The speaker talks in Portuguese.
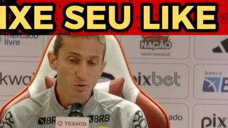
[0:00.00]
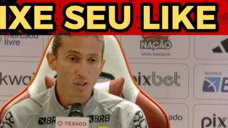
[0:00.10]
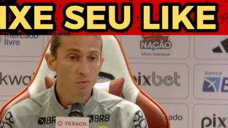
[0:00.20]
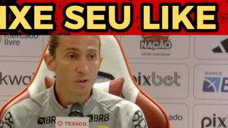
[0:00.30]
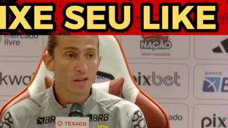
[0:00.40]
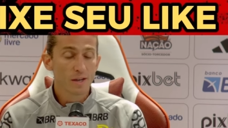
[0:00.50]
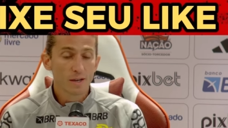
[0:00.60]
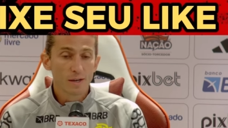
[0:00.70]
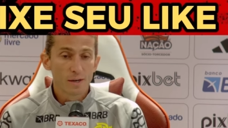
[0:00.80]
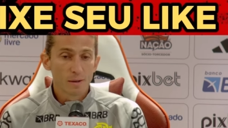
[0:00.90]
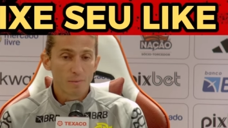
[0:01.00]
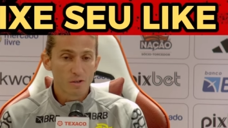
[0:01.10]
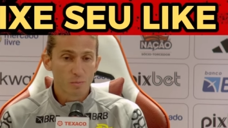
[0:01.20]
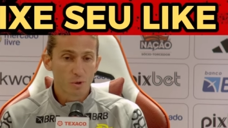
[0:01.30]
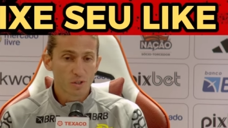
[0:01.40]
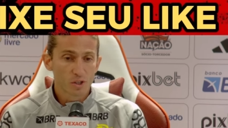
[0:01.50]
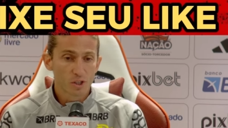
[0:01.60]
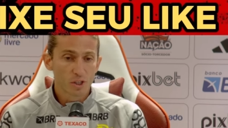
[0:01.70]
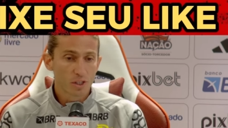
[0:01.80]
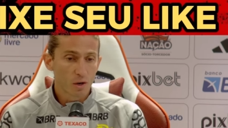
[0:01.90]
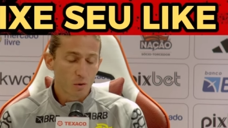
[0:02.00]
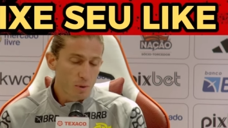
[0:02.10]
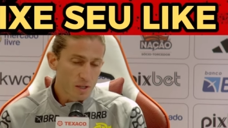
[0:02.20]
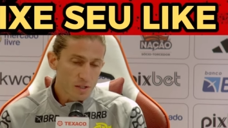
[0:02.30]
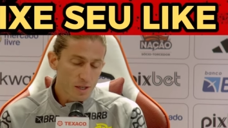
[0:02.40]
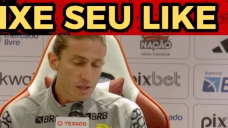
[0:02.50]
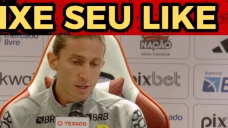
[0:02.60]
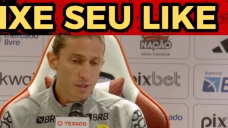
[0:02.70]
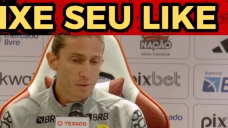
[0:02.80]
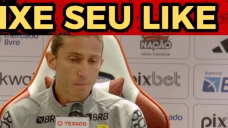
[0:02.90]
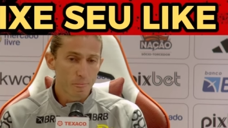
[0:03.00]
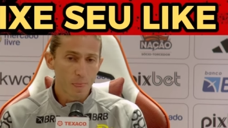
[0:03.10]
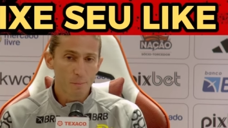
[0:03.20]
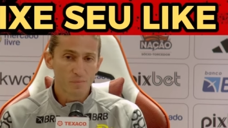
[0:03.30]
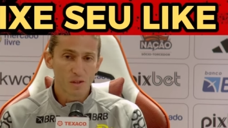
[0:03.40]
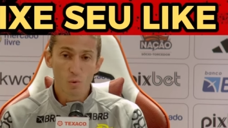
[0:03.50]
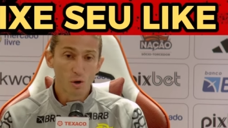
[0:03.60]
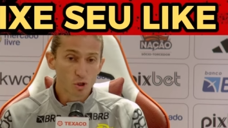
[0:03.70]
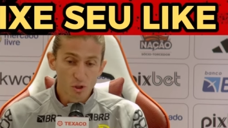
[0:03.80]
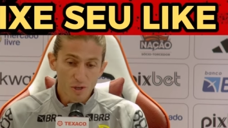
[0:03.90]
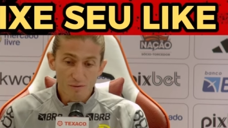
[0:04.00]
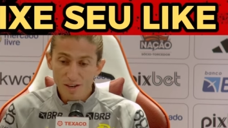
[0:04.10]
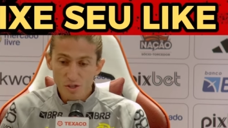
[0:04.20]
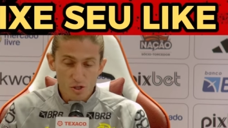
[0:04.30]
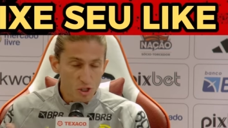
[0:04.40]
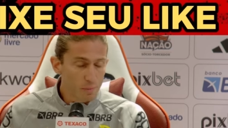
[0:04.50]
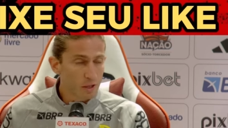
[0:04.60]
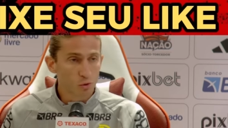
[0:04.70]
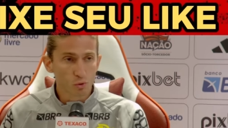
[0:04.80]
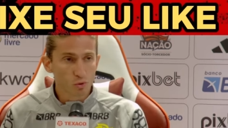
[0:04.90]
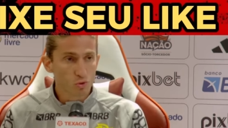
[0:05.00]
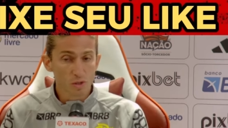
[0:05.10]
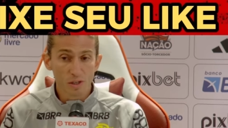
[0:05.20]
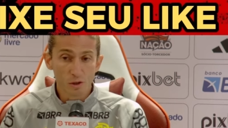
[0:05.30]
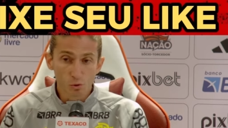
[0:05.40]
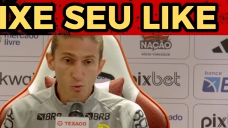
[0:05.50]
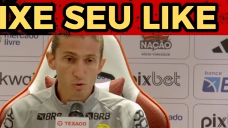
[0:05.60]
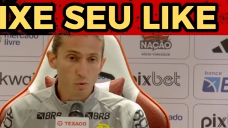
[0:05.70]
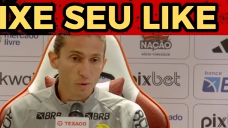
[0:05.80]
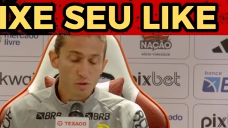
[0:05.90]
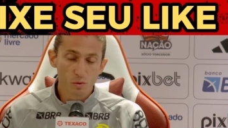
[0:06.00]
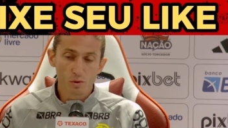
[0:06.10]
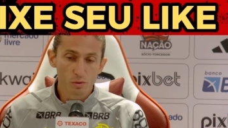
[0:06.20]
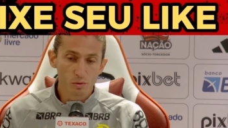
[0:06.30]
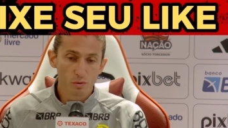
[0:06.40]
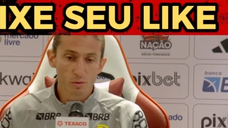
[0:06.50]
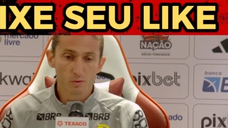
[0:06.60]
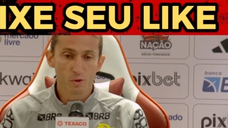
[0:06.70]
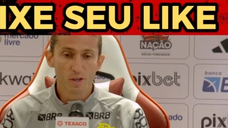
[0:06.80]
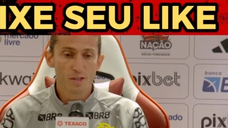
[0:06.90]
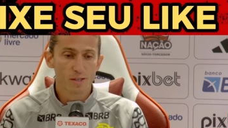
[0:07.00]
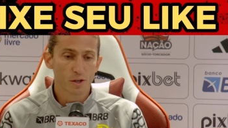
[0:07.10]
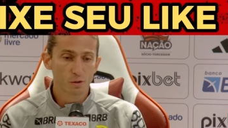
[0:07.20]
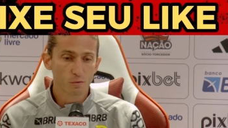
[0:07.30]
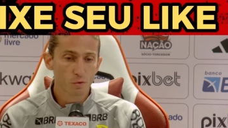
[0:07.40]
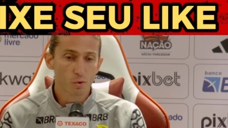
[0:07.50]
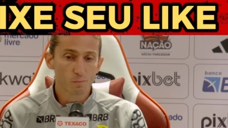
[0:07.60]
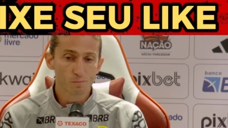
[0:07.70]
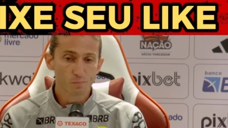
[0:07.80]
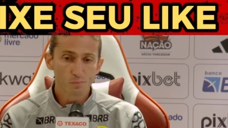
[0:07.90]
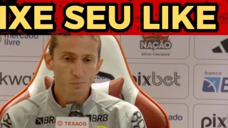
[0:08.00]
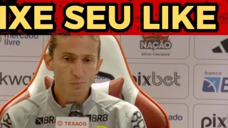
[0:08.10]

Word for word: a outros não, mas o é importante é que a cobrança e, e o elogio ele vai existir para todos em todos os momentos quando quando for necessário. Não vou